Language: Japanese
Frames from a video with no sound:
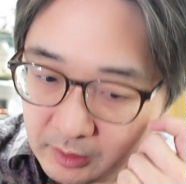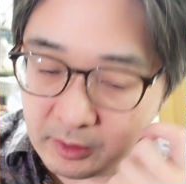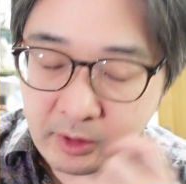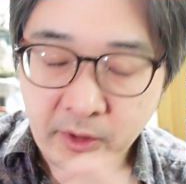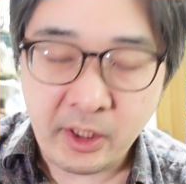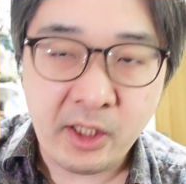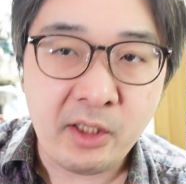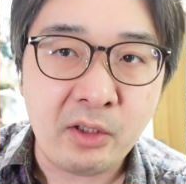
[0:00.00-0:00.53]
で、
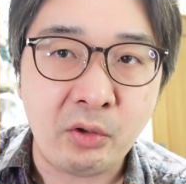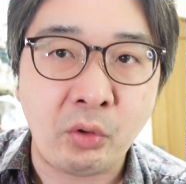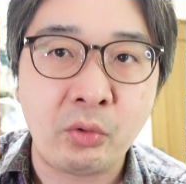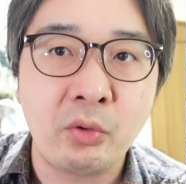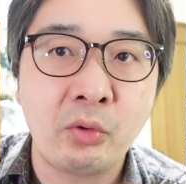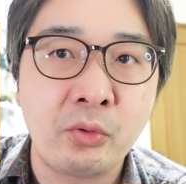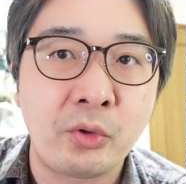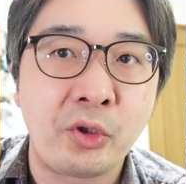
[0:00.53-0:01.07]

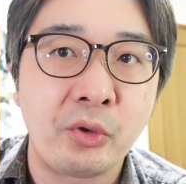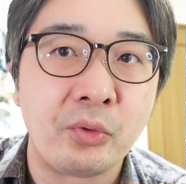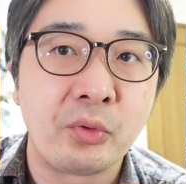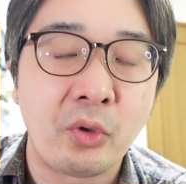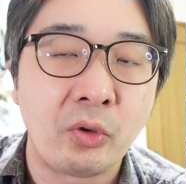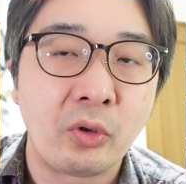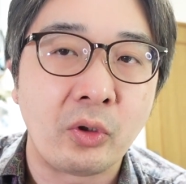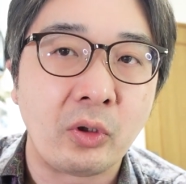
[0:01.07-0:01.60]
K669
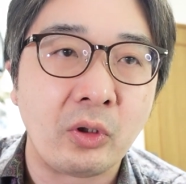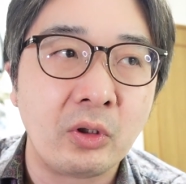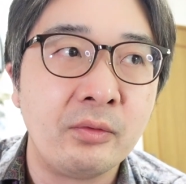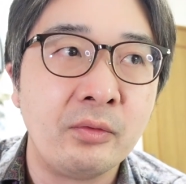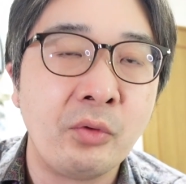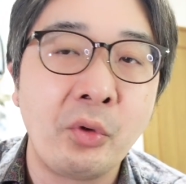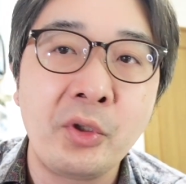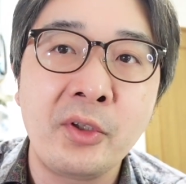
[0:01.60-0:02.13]
の
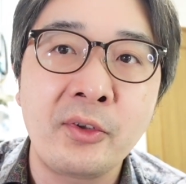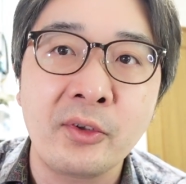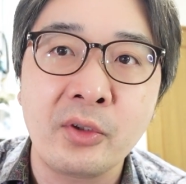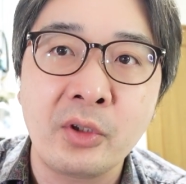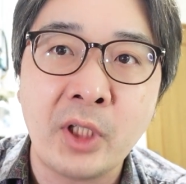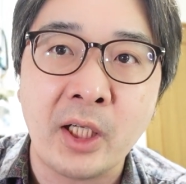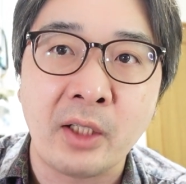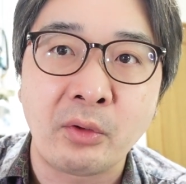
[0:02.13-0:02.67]

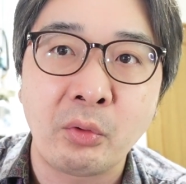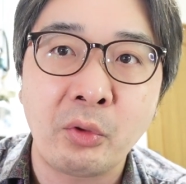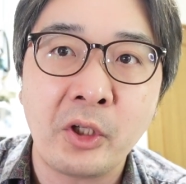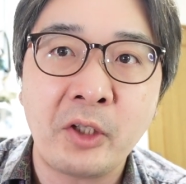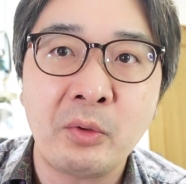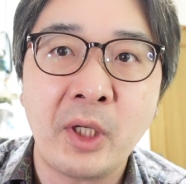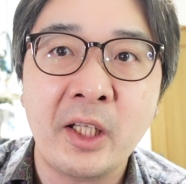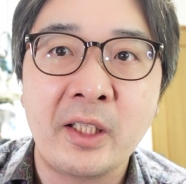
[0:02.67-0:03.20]
ノイズがど
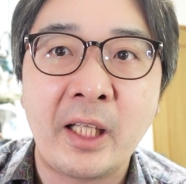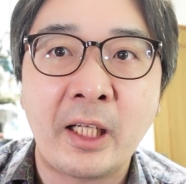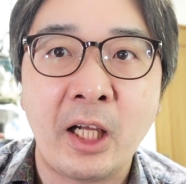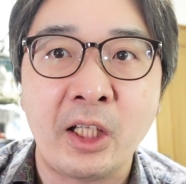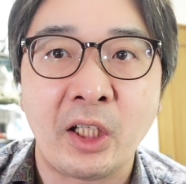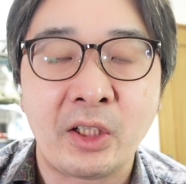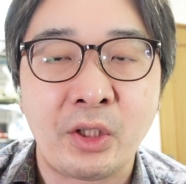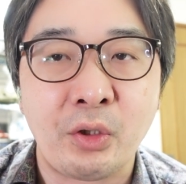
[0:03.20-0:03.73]
れぐらいでか
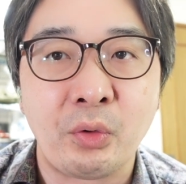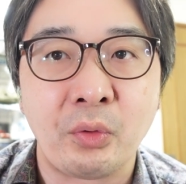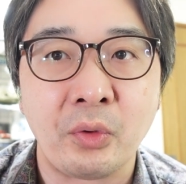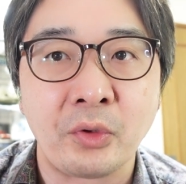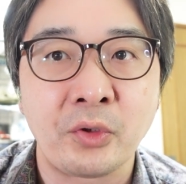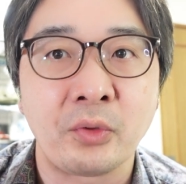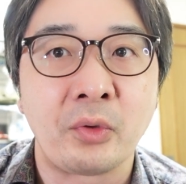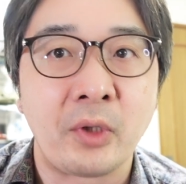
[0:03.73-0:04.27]
いかっていうの
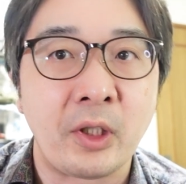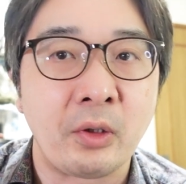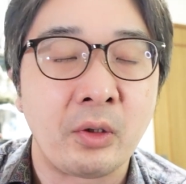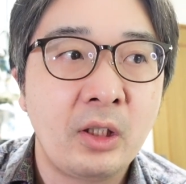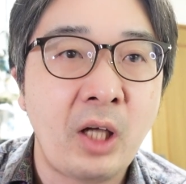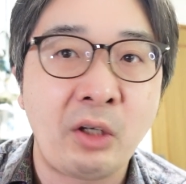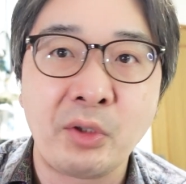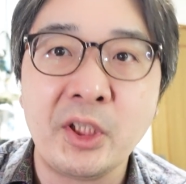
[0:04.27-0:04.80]
をちょっとね、
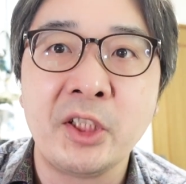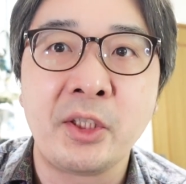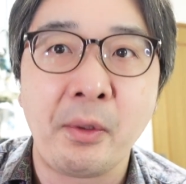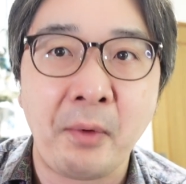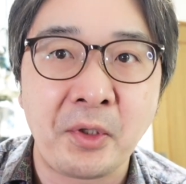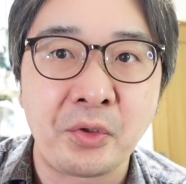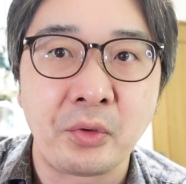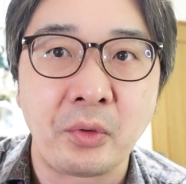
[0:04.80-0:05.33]
確認して
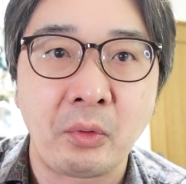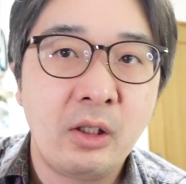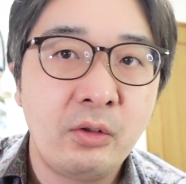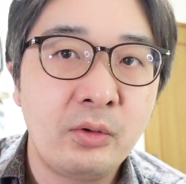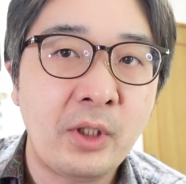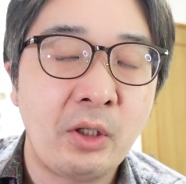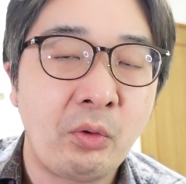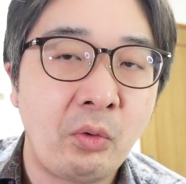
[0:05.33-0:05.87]
みましょ
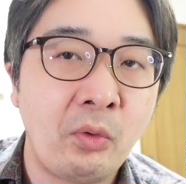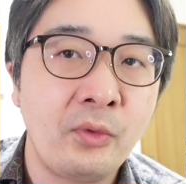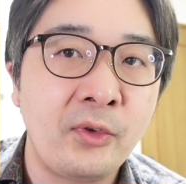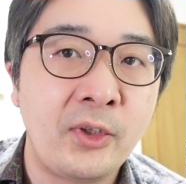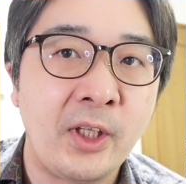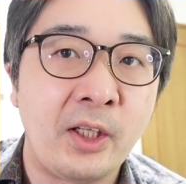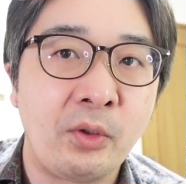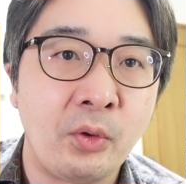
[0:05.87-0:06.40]
う。普段音
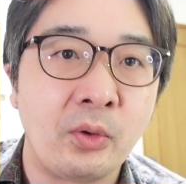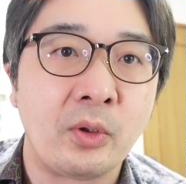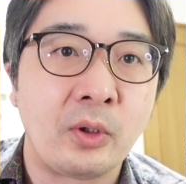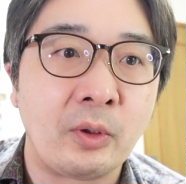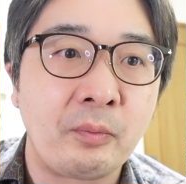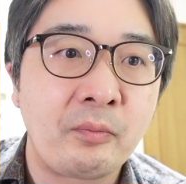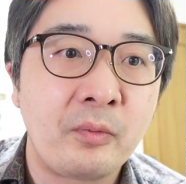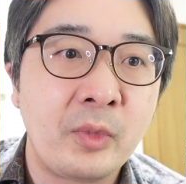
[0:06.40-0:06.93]
声
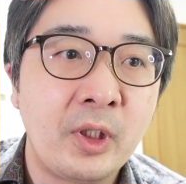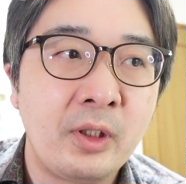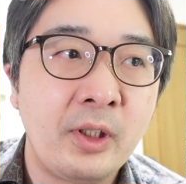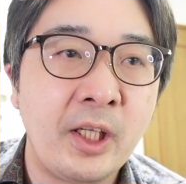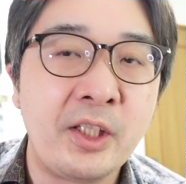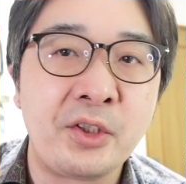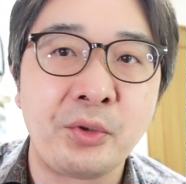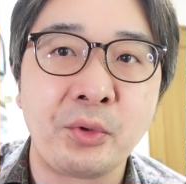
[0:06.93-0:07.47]
の
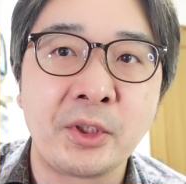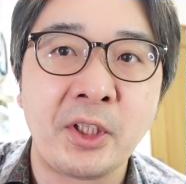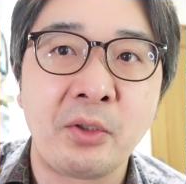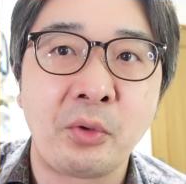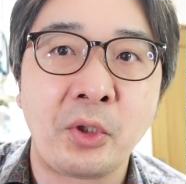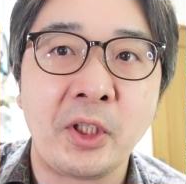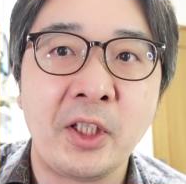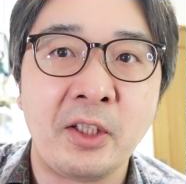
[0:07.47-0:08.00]
編集をしてい
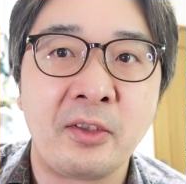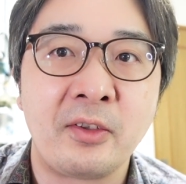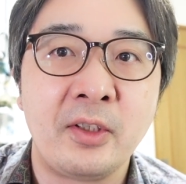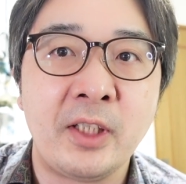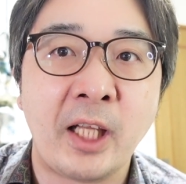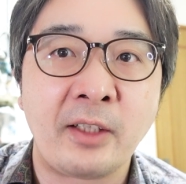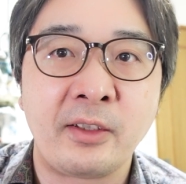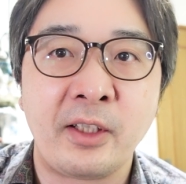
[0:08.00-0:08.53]
る時に
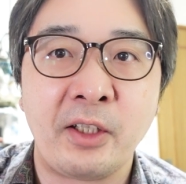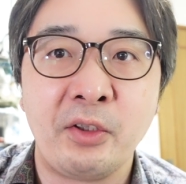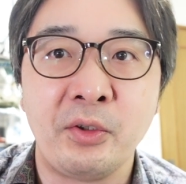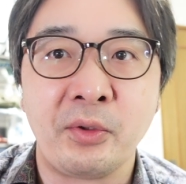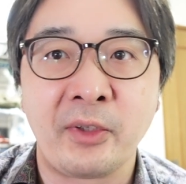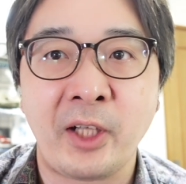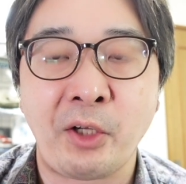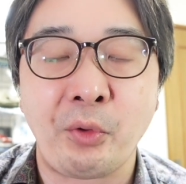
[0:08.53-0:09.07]
やってい
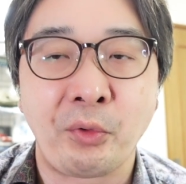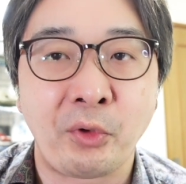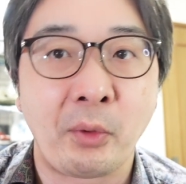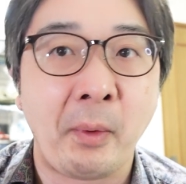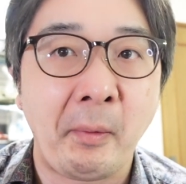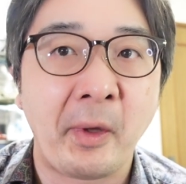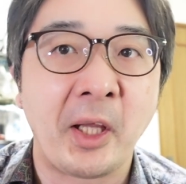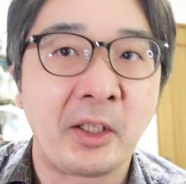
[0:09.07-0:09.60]
る作業をそ
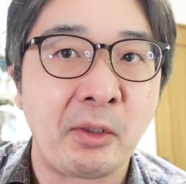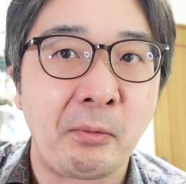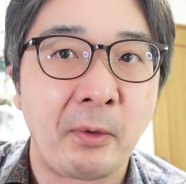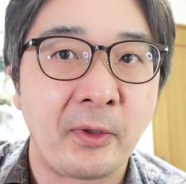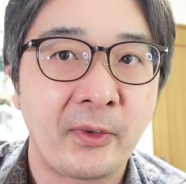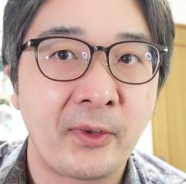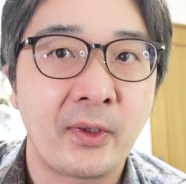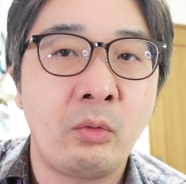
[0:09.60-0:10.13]
のままやってみ
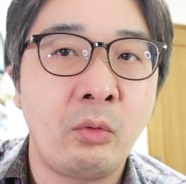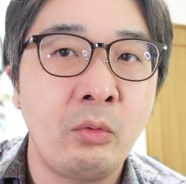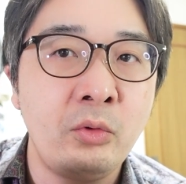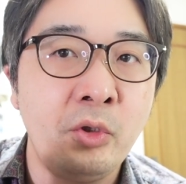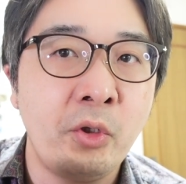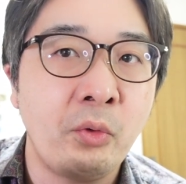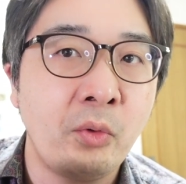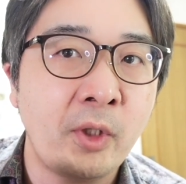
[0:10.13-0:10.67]
ます。
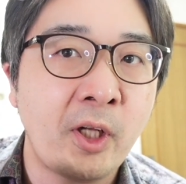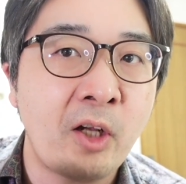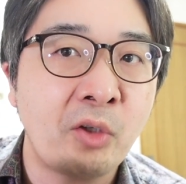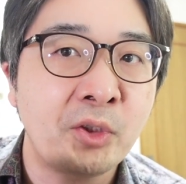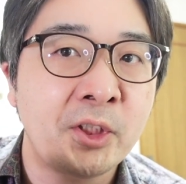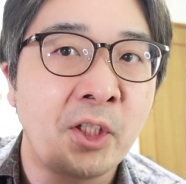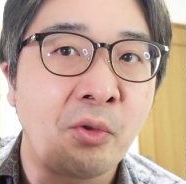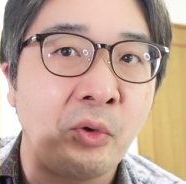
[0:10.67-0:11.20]
音量をでか
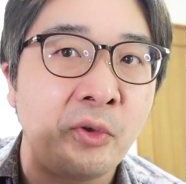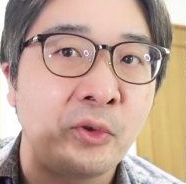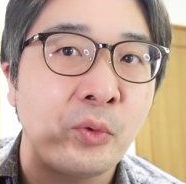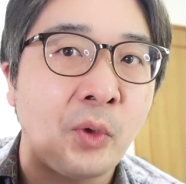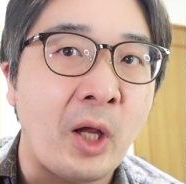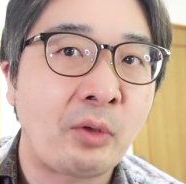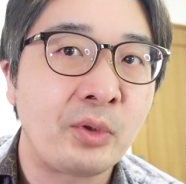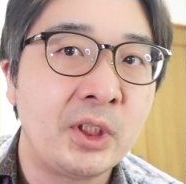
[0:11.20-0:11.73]
くしてノイズ
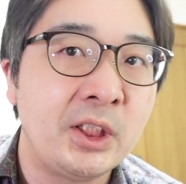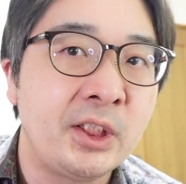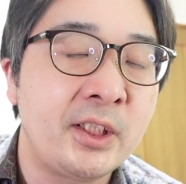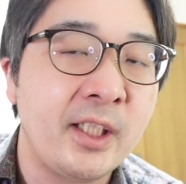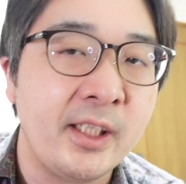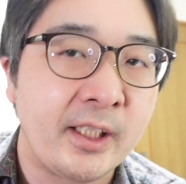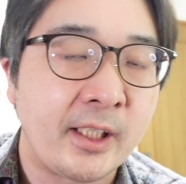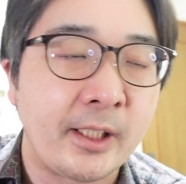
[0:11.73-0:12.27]
を確認し
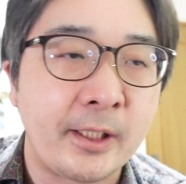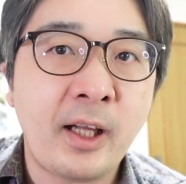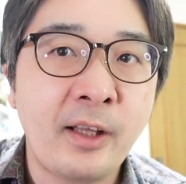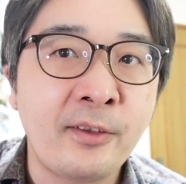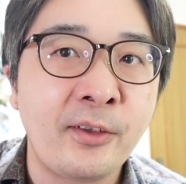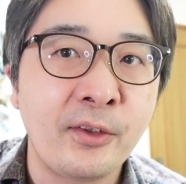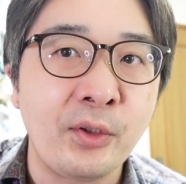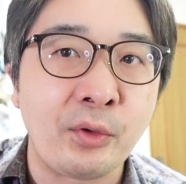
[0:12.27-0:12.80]
て、
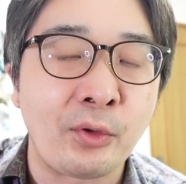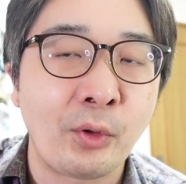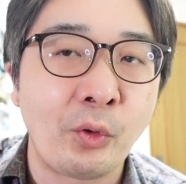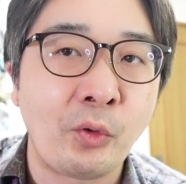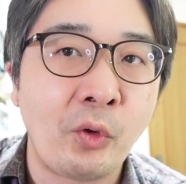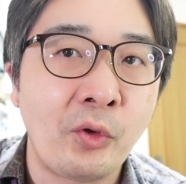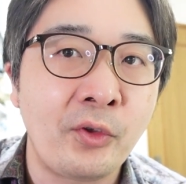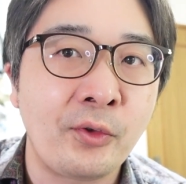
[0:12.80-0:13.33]
かつそ
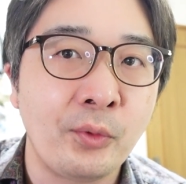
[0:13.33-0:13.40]
のノイズ